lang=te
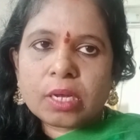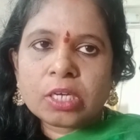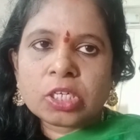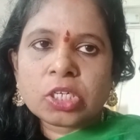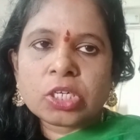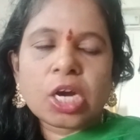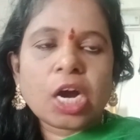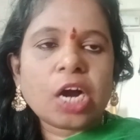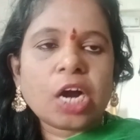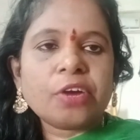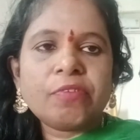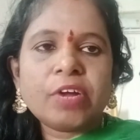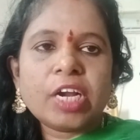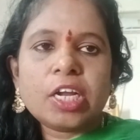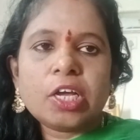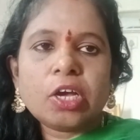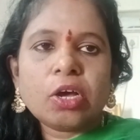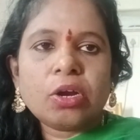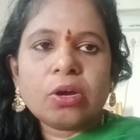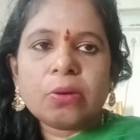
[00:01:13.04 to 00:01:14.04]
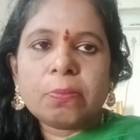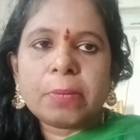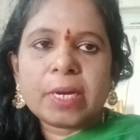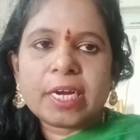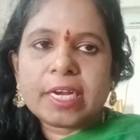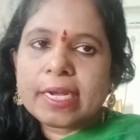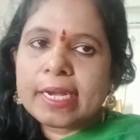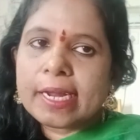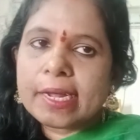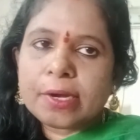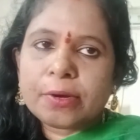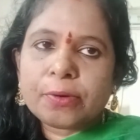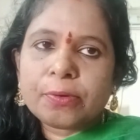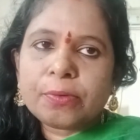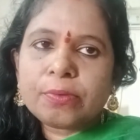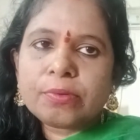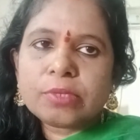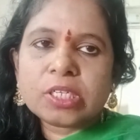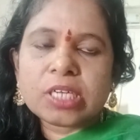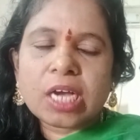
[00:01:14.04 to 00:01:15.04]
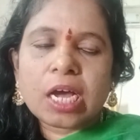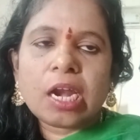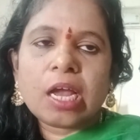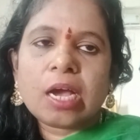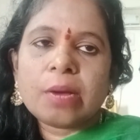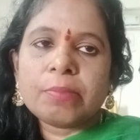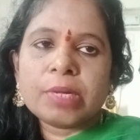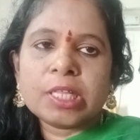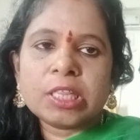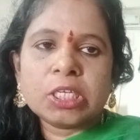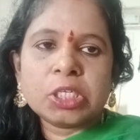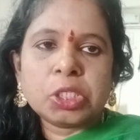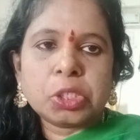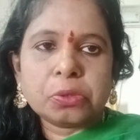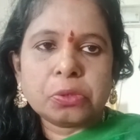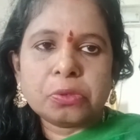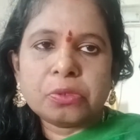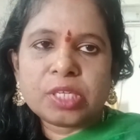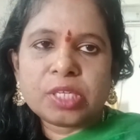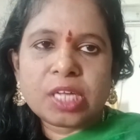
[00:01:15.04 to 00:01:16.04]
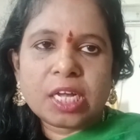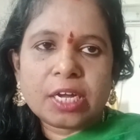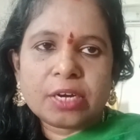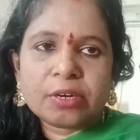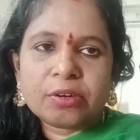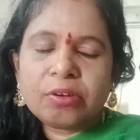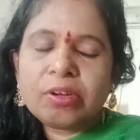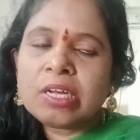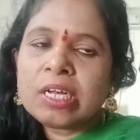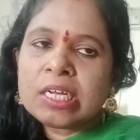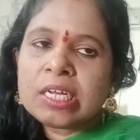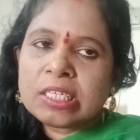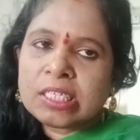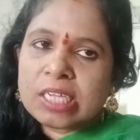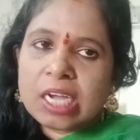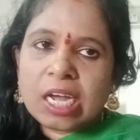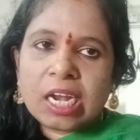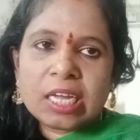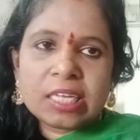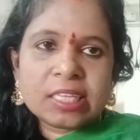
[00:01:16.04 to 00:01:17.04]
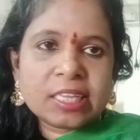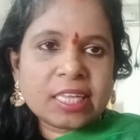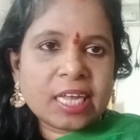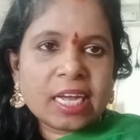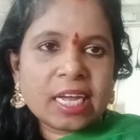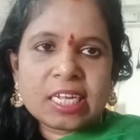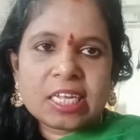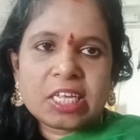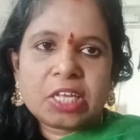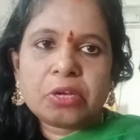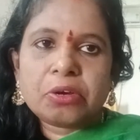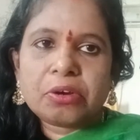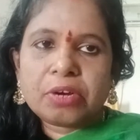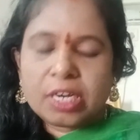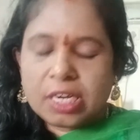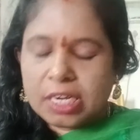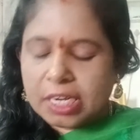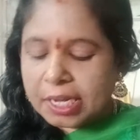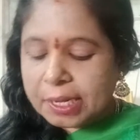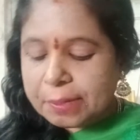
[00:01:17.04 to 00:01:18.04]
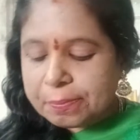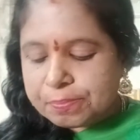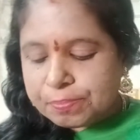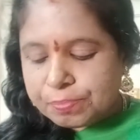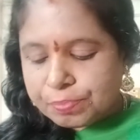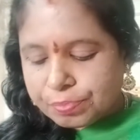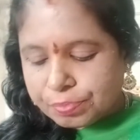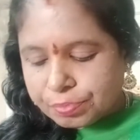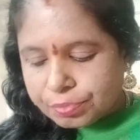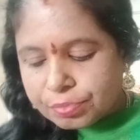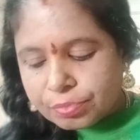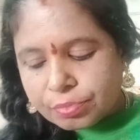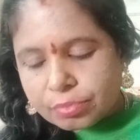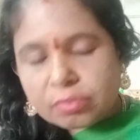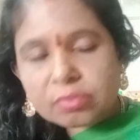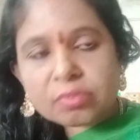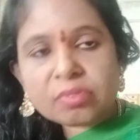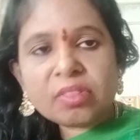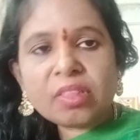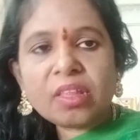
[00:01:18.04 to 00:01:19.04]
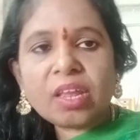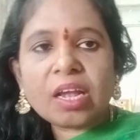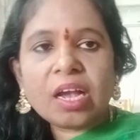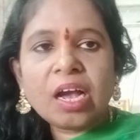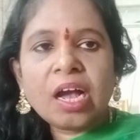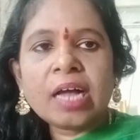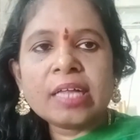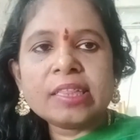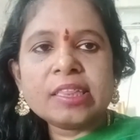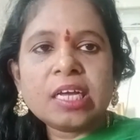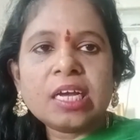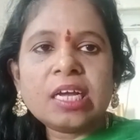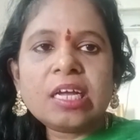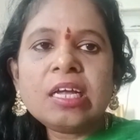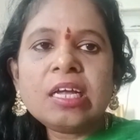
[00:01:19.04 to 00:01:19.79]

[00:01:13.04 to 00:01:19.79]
షార్ట్ వీడియోలో పెట్టాను చాలామంది చూశారు చాలా థ్యాంక్ యూ అండి అయితే